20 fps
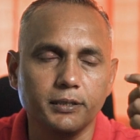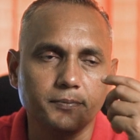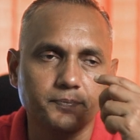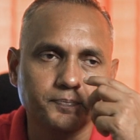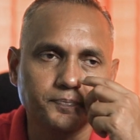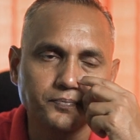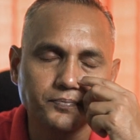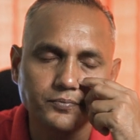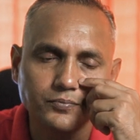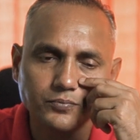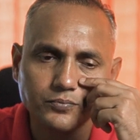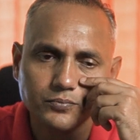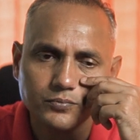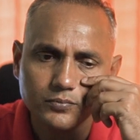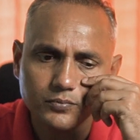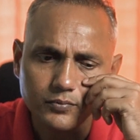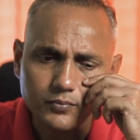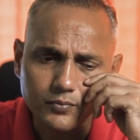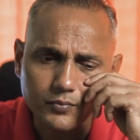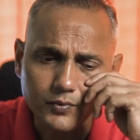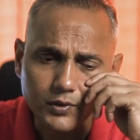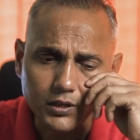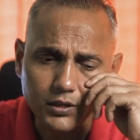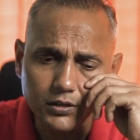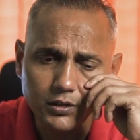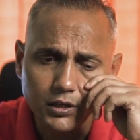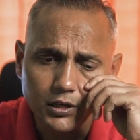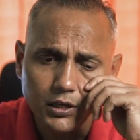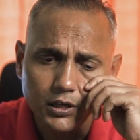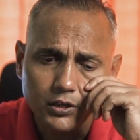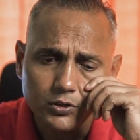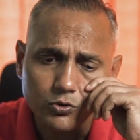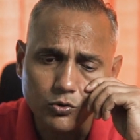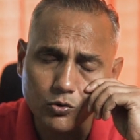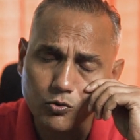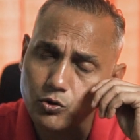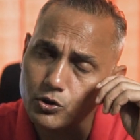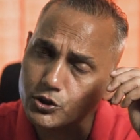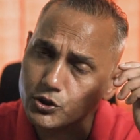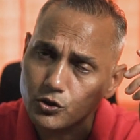ही तो
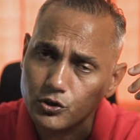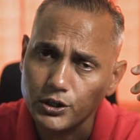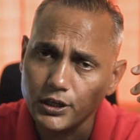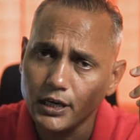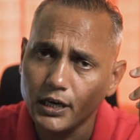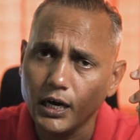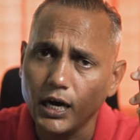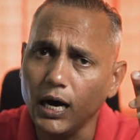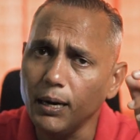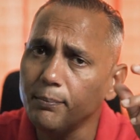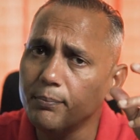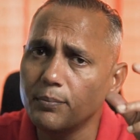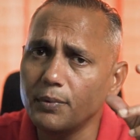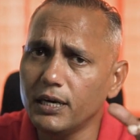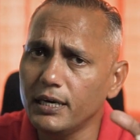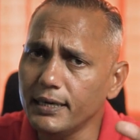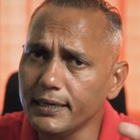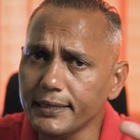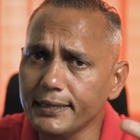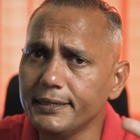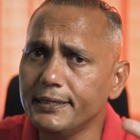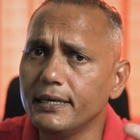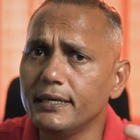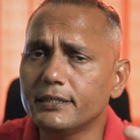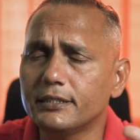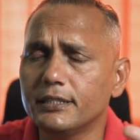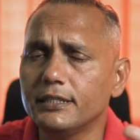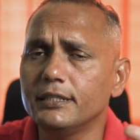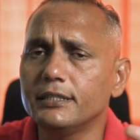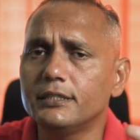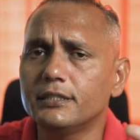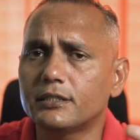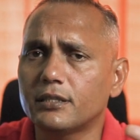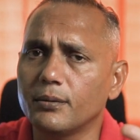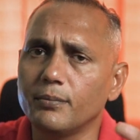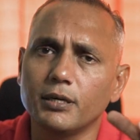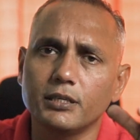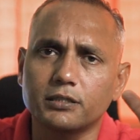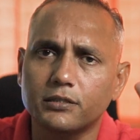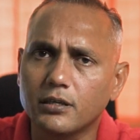खुश हो गया अब मैं ये चीज़
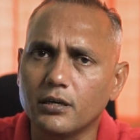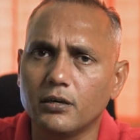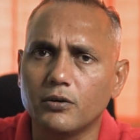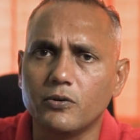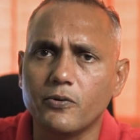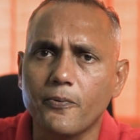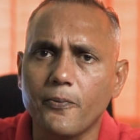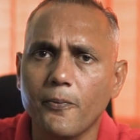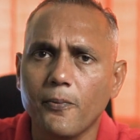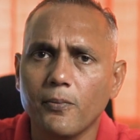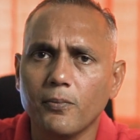समझता हूँ